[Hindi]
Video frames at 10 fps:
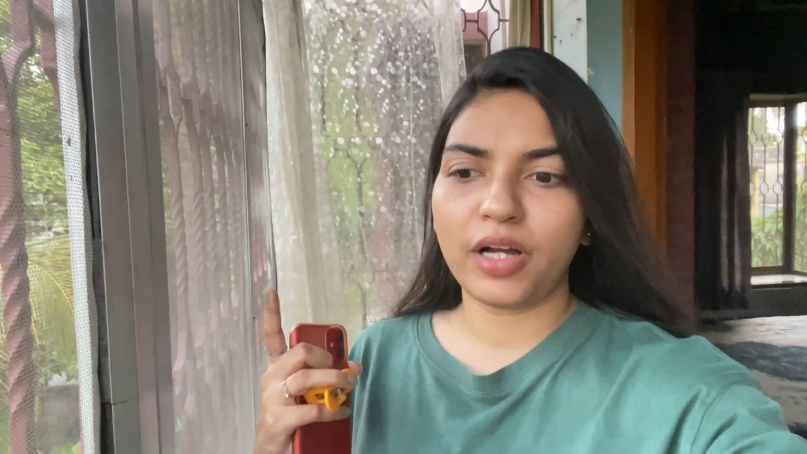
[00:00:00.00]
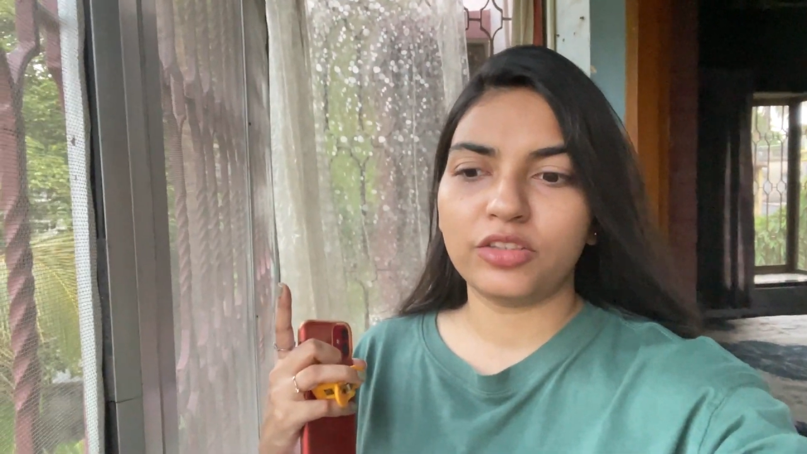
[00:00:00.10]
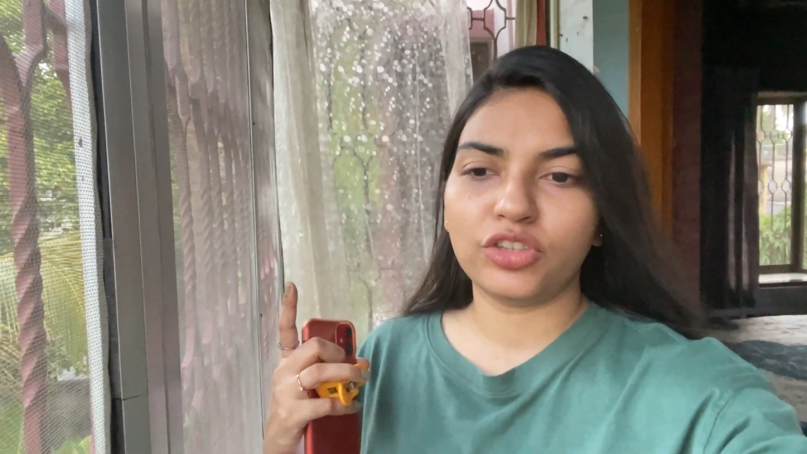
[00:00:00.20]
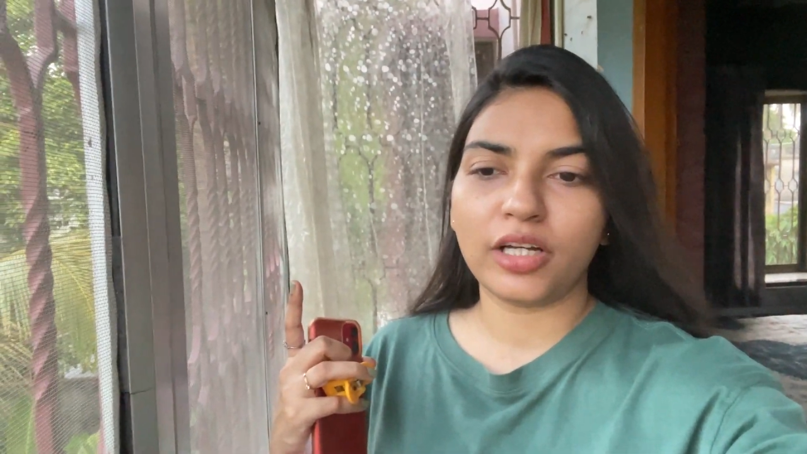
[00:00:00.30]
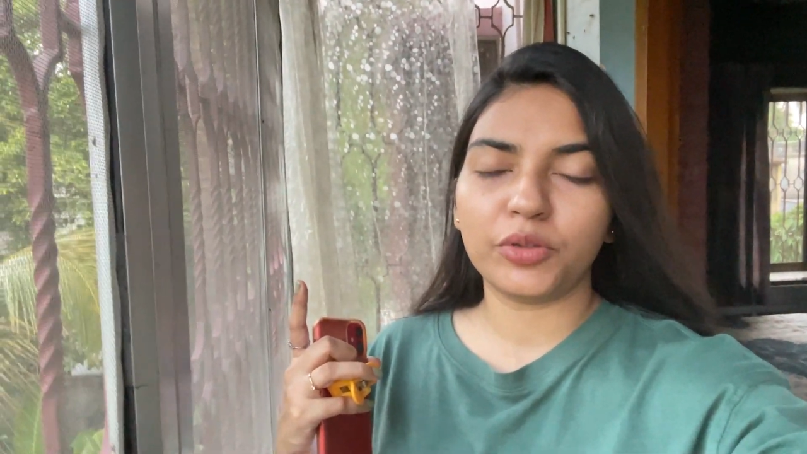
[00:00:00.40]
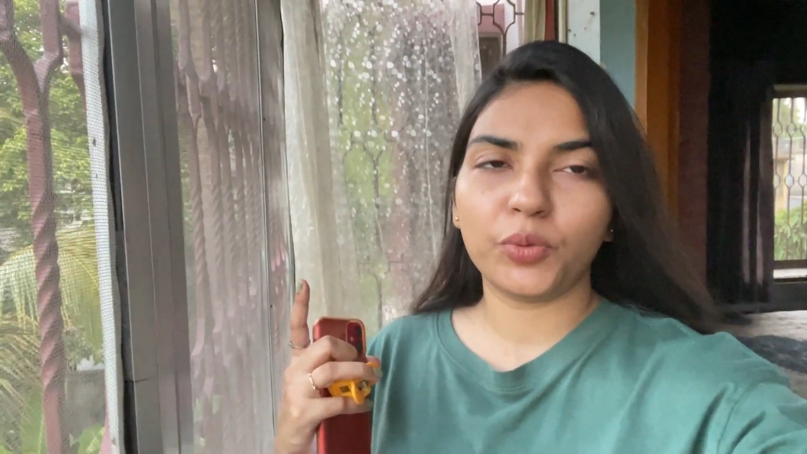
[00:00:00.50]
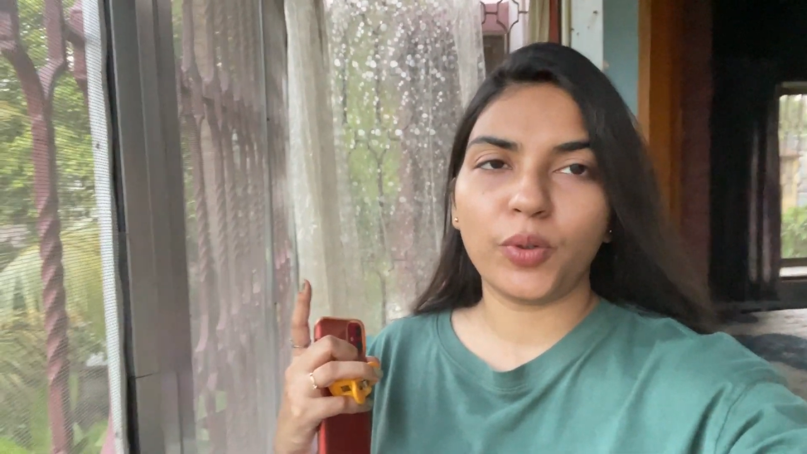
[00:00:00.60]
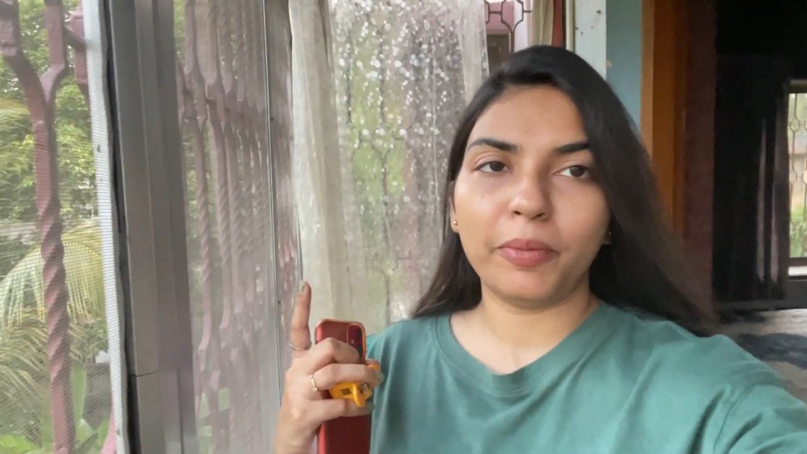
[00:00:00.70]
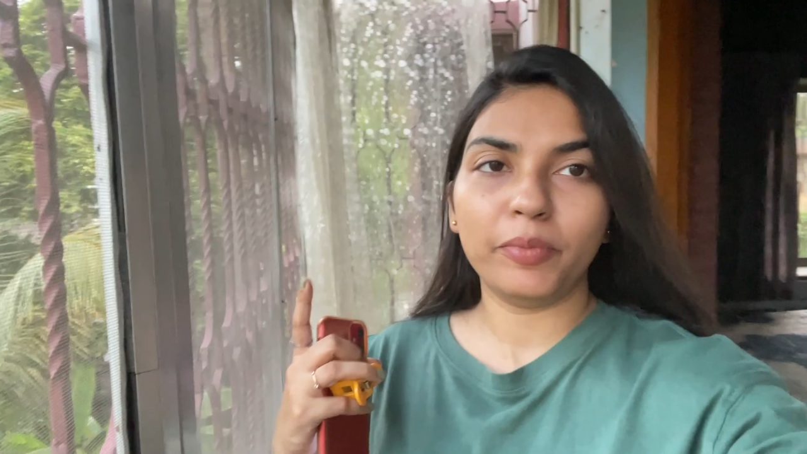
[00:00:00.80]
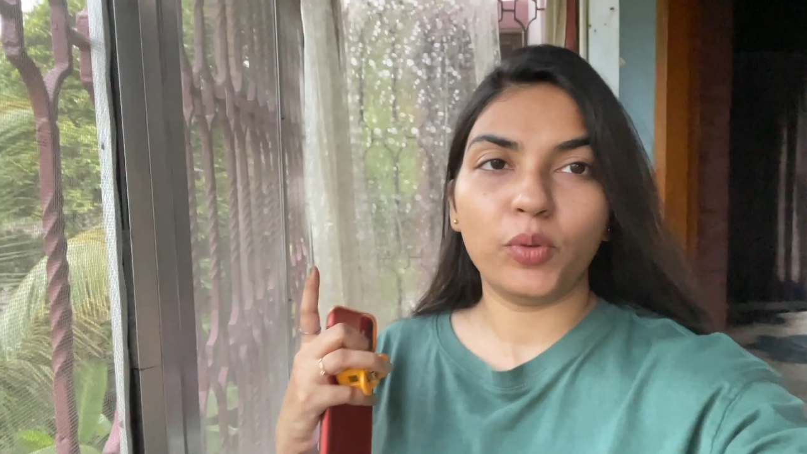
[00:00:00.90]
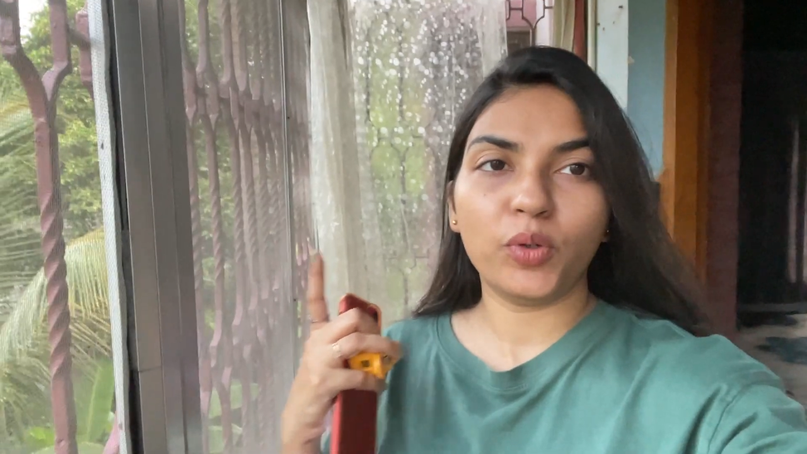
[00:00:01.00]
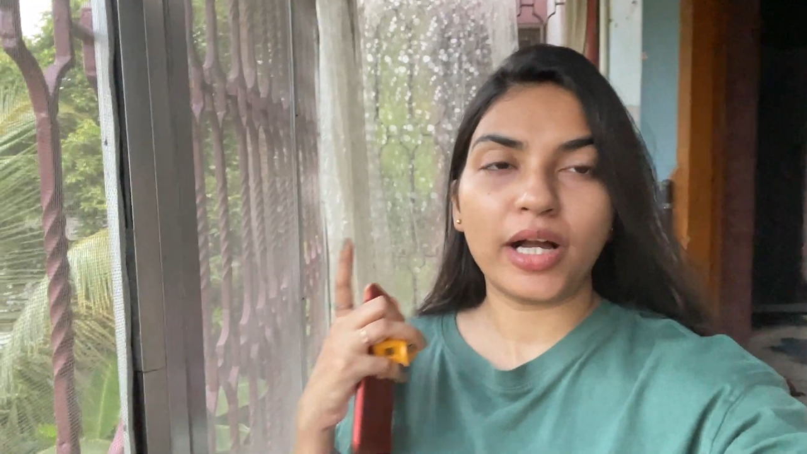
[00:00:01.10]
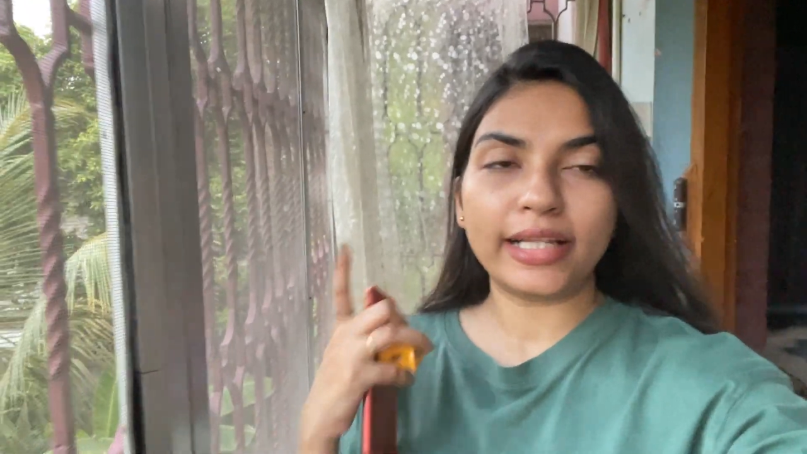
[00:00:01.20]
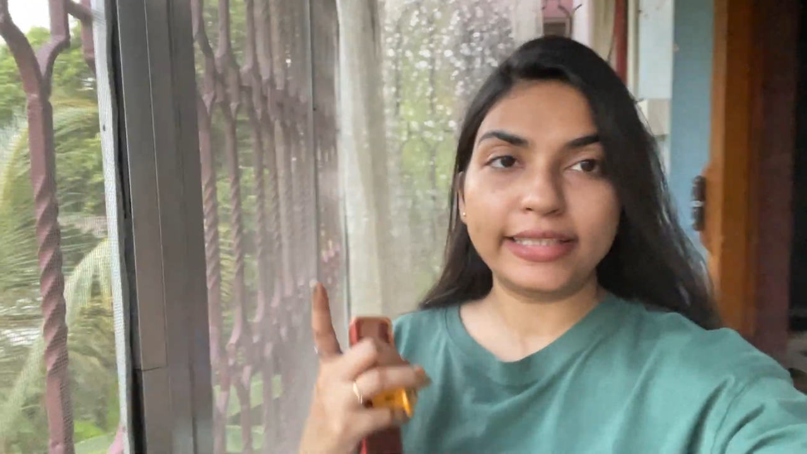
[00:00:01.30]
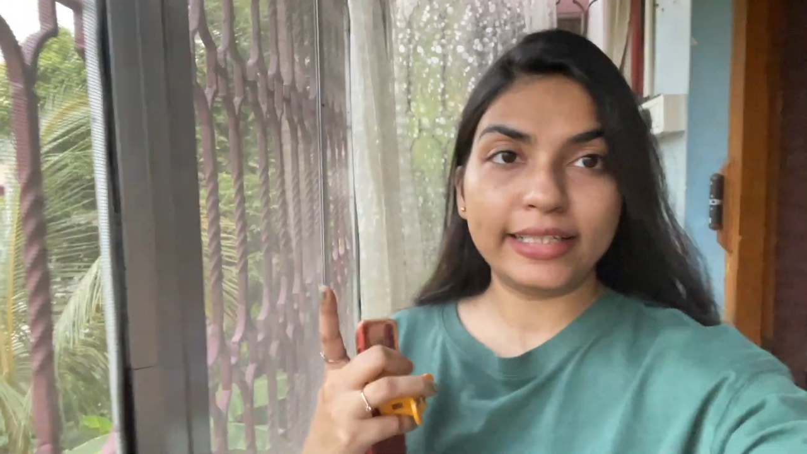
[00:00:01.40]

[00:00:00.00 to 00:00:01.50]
आज रात को हम लोग काली